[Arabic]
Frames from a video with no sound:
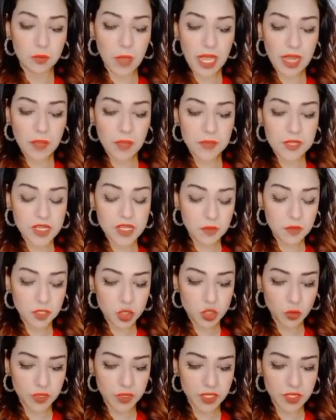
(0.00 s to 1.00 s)
على
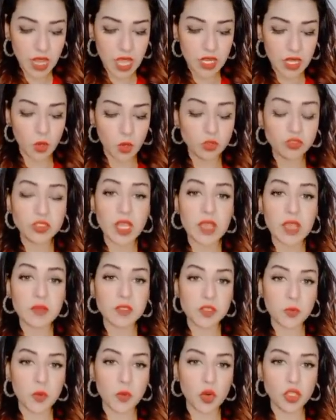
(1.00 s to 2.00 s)
برنامج شوبير على اون
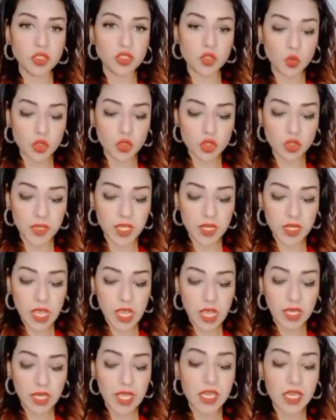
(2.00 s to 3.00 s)
تايم سبورتس وشوبير
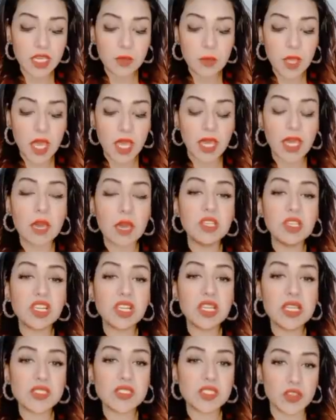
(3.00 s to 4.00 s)
جايب
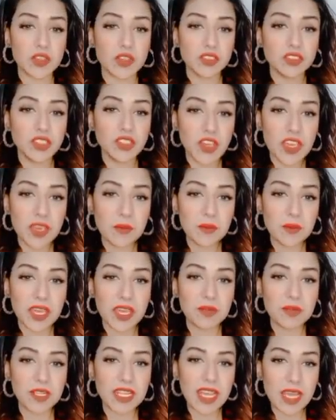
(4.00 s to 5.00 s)
خبير ليزر طيب
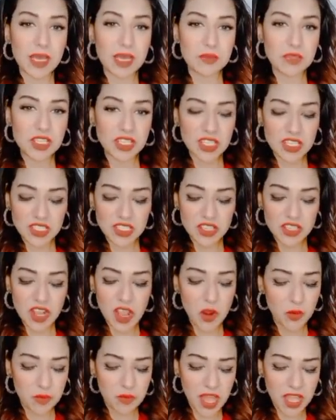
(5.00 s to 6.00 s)
جايب لنا خبير ليزر
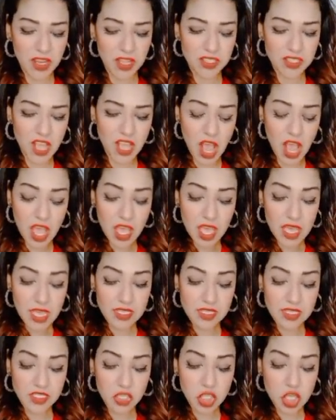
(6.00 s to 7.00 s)
او بمعنى اصح
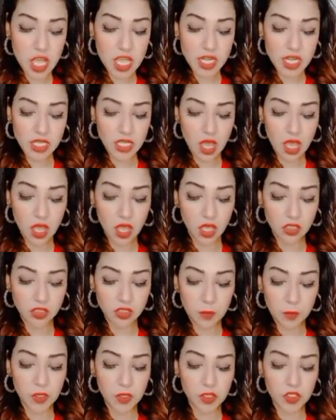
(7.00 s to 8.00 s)
استشاري آه،
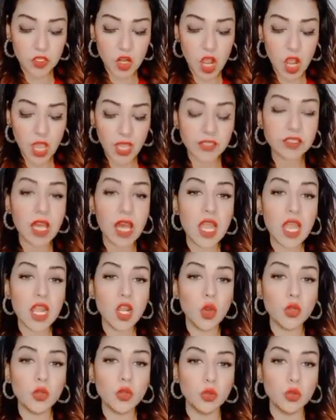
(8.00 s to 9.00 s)
طب جراحه
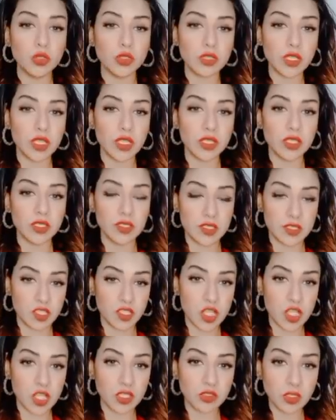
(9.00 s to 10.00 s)
العيون يعني
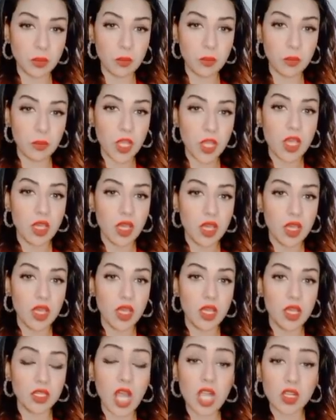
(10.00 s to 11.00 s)
استشاري طب
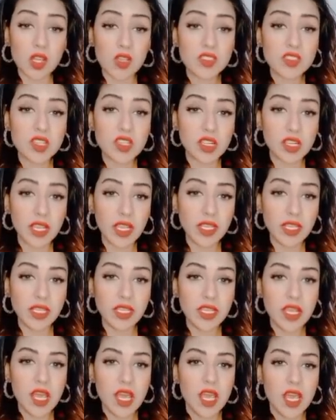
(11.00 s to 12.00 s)
آه، القصر
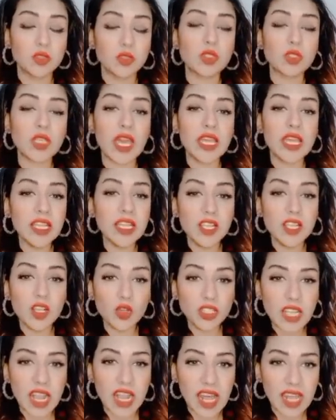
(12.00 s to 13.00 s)
العيني انتوا متخيلين احنا
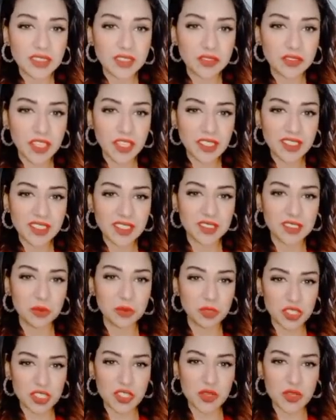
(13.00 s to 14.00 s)
رحنا لحد فين
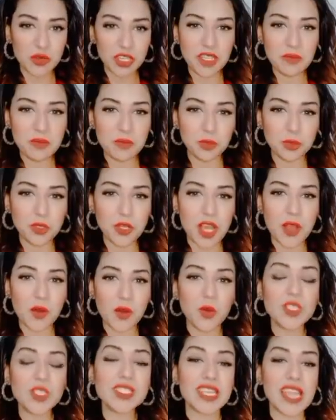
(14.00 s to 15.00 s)
انتوا متصورين
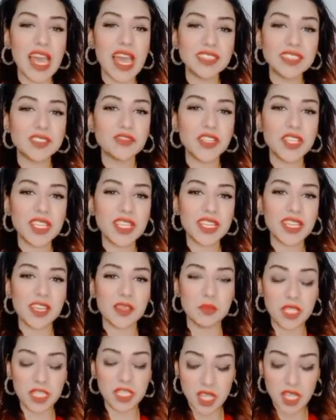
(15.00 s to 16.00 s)
الموضوع وصل لحد فين احنا
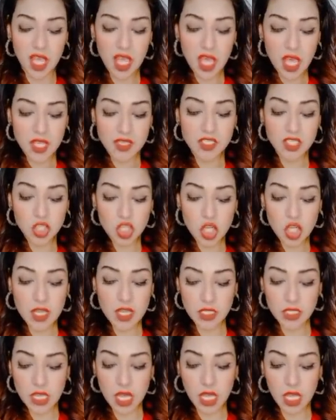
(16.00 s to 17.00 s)
جايبين
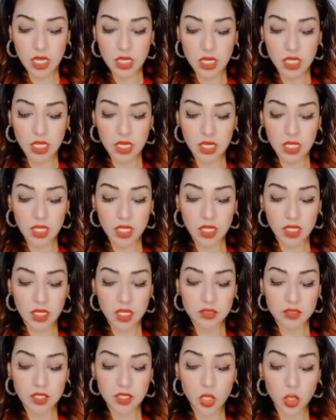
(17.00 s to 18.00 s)
استشاري
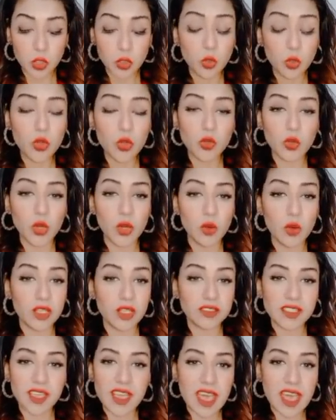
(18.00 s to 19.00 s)
العيون و...